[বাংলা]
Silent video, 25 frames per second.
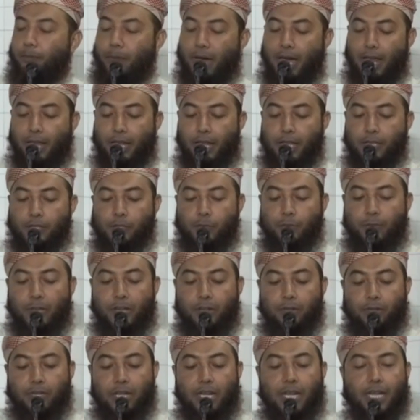আল্লাহ
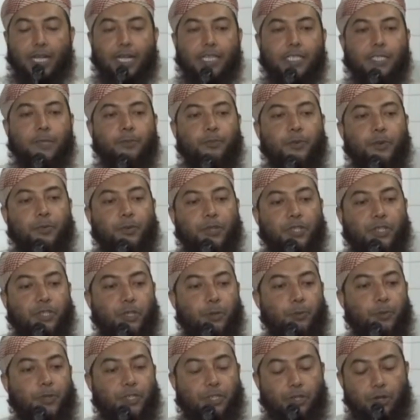সুবাহতালার কাছে বিবেচ্য
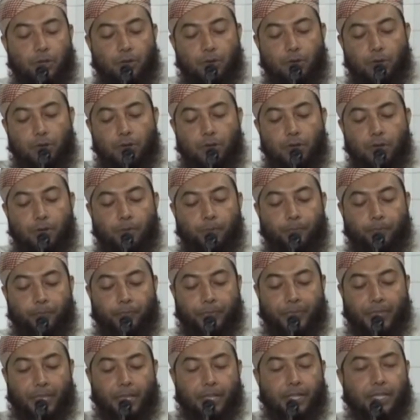বিষয় হলো
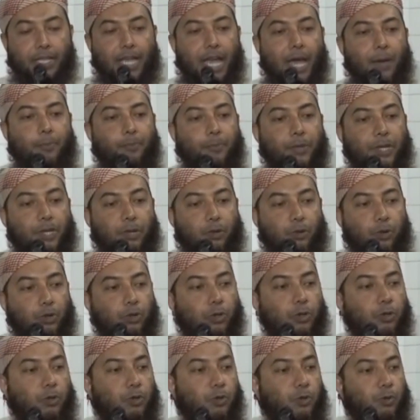যে আপনি
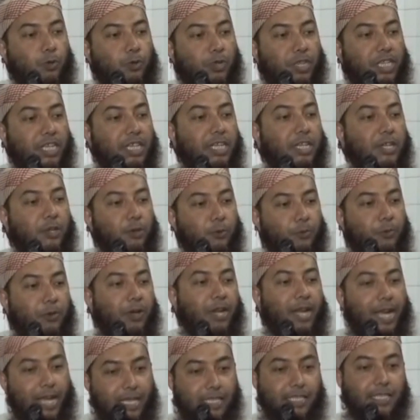কতটুকু দিনের
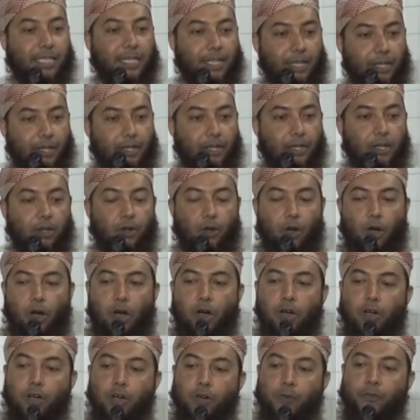উপরে আছেন
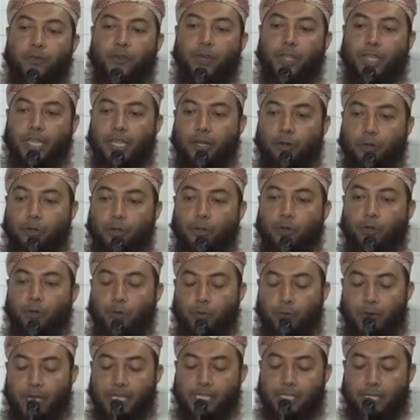হক ফতে
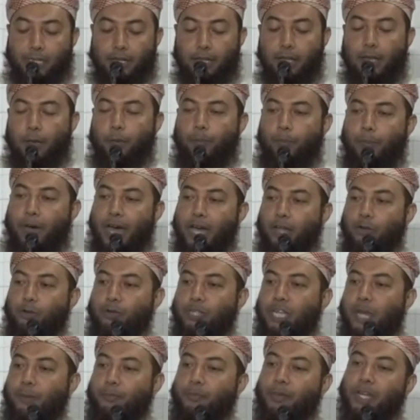কতটুকু আছেন
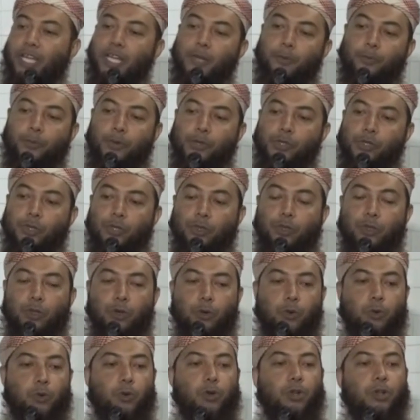মানুষ আপনাকে পছন্দ
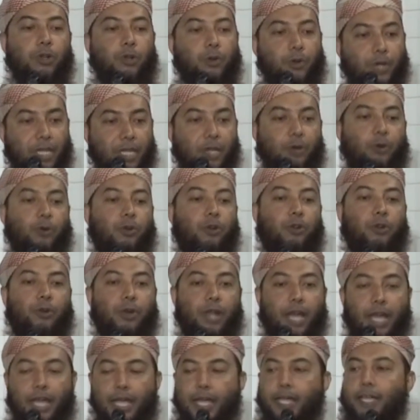করলো কি করলো
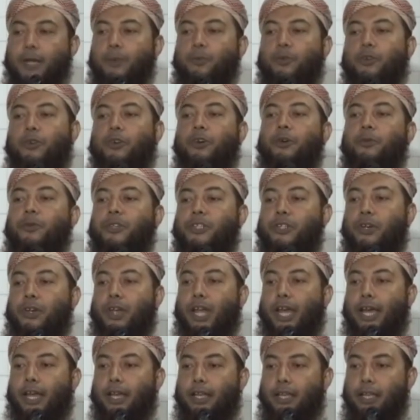না এটা মুখ্য বিষয়
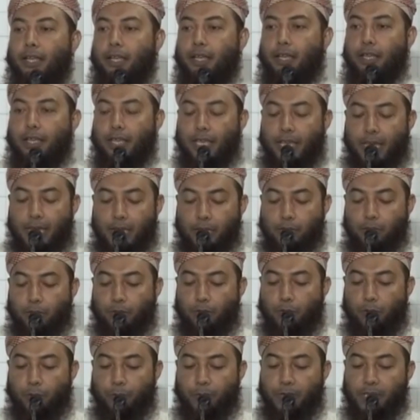না এই
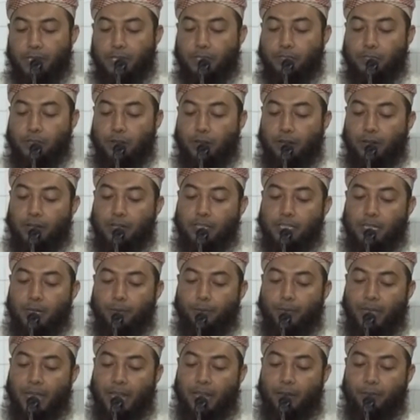জন্য নবীর সাল্লাহ
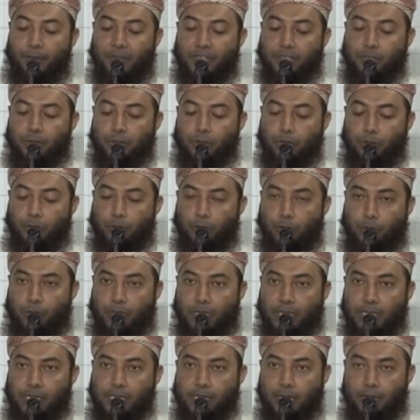সাল্লামকে আল্লাহাক সতর্ক
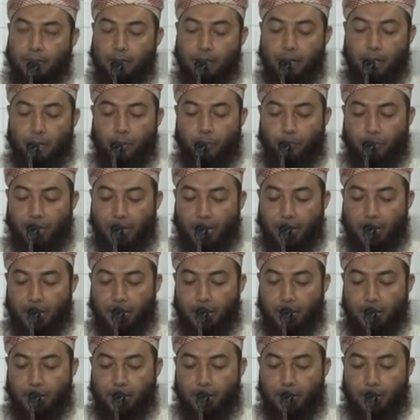করতেছেন পালা
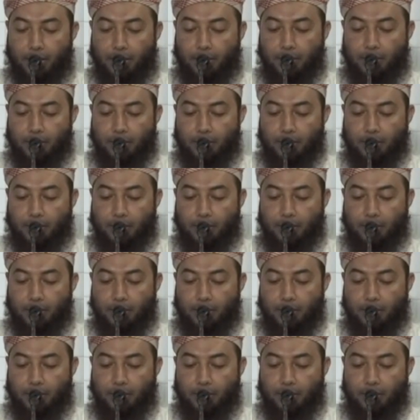আল্লাহ